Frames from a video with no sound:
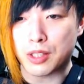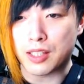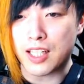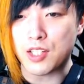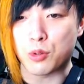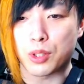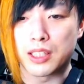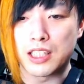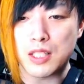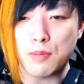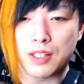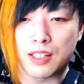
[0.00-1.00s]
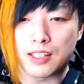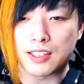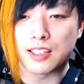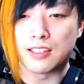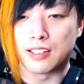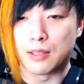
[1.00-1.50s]
い状態
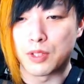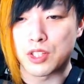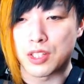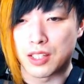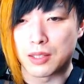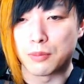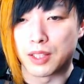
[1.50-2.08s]
17,000出ましたね今ね。